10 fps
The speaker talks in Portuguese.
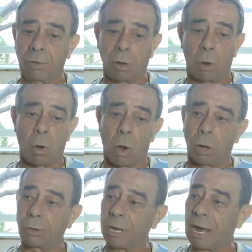que eu
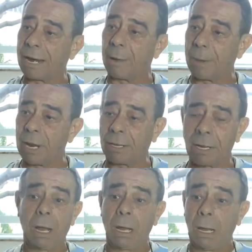colo
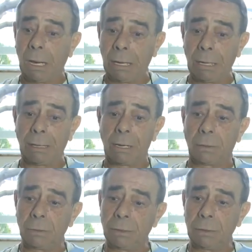diariamente.
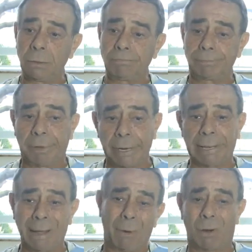Então eu falei,
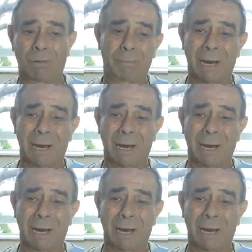tá bom,